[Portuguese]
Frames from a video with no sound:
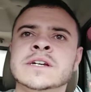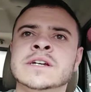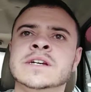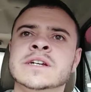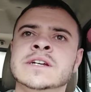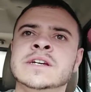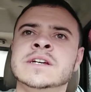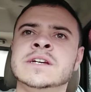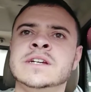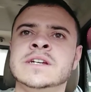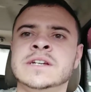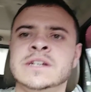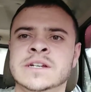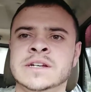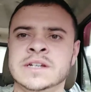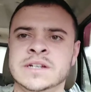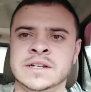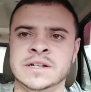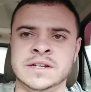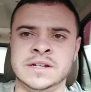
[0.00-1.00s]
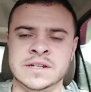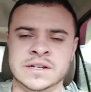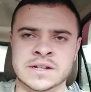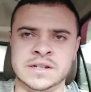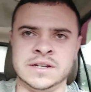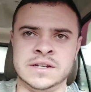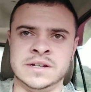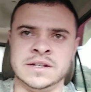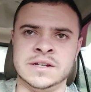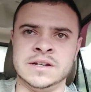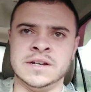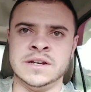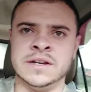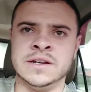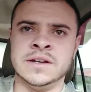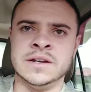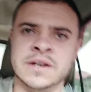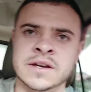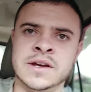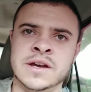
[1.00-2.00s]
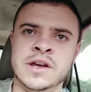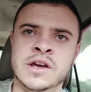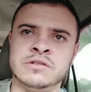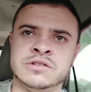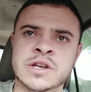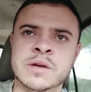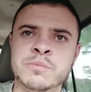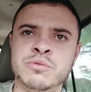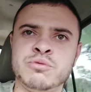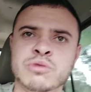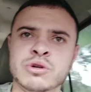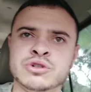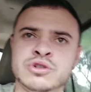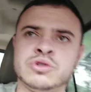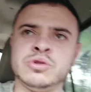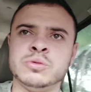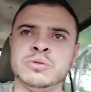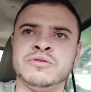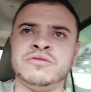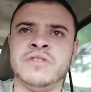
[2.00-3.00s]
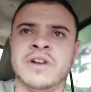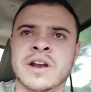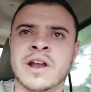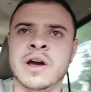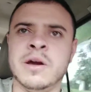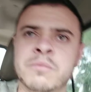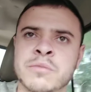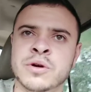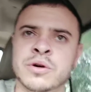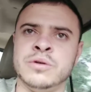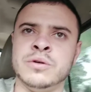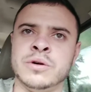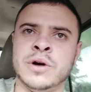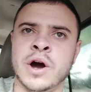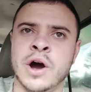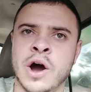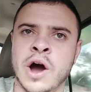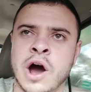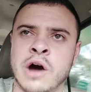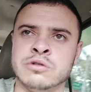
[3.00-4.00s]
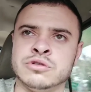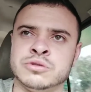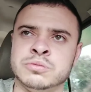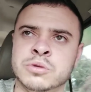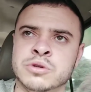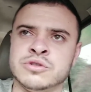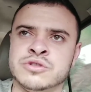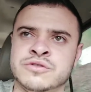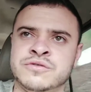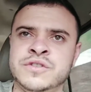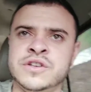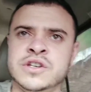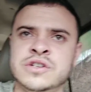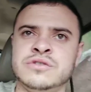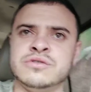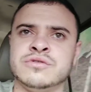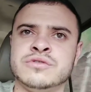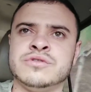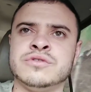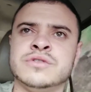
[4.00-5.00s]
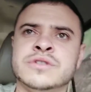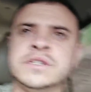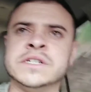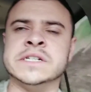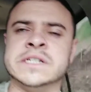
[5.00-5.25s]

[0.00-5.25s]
E eu sempre costumo falar meu, aos meus vídeos,